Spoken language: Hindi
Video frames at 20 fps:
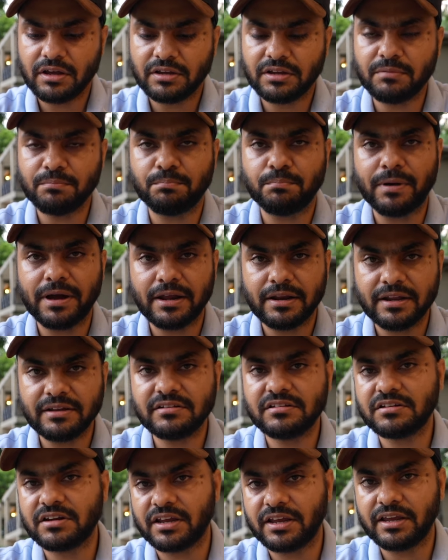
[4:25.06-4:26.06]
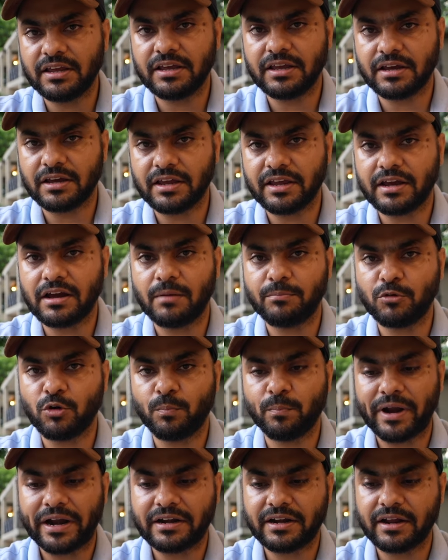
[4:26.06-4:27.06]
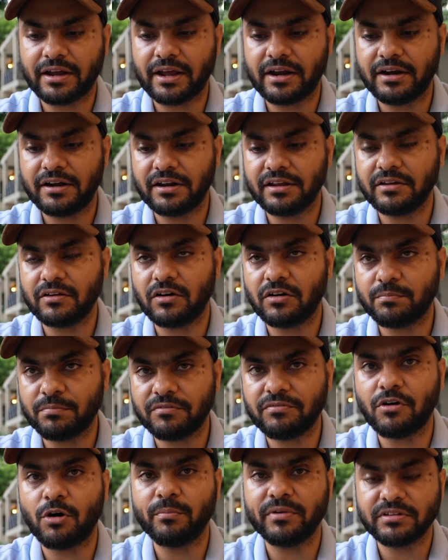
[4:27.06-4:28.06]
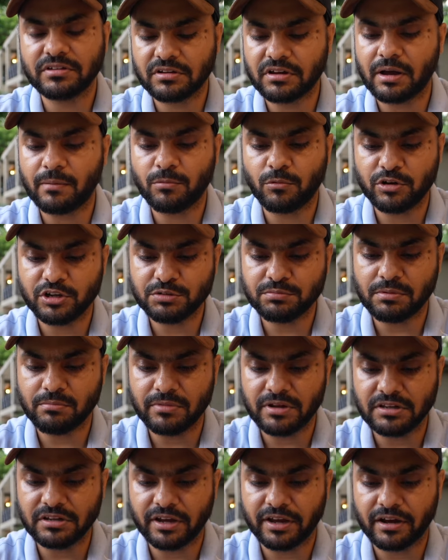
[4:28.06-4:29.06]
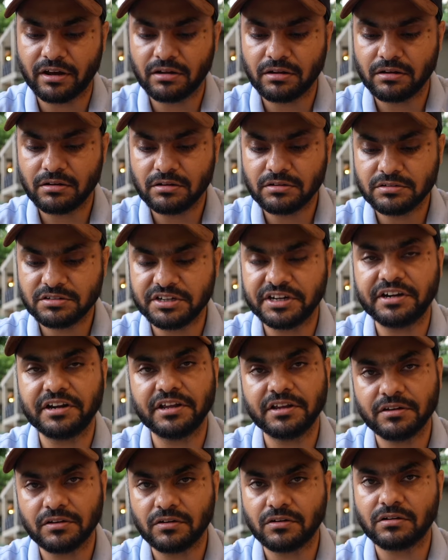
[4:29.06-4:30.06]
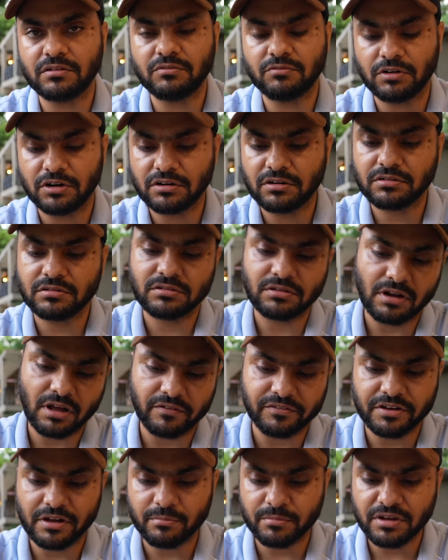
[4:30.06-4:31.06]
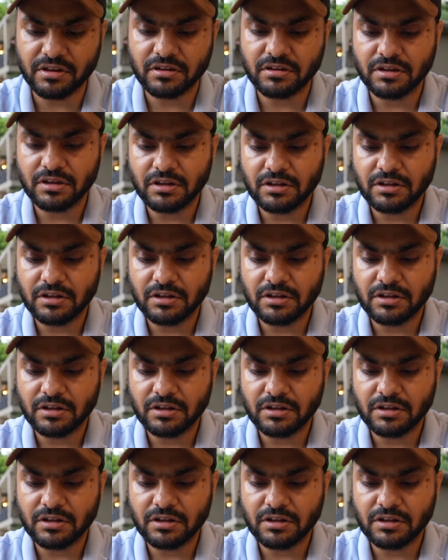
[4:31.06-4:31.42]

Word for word: ये बैलेंस्ड एक एक आपको प्रैक्टिकलिटी और परफॉर्मेंस का आपको इसमें मिल जाएगा सिटी और वर्टोस्लाविया में